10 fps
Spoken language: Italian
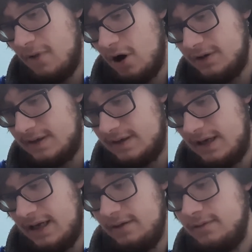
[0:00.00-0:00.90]

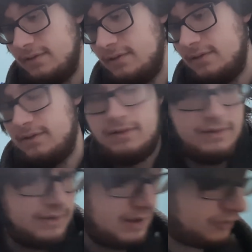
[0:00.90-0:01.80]
bozze.
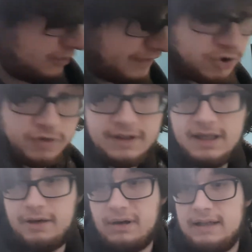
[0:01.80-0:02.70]
Adesso vi faccio
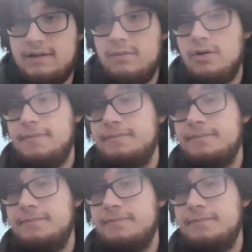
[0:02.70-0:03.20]
vedere un attimo.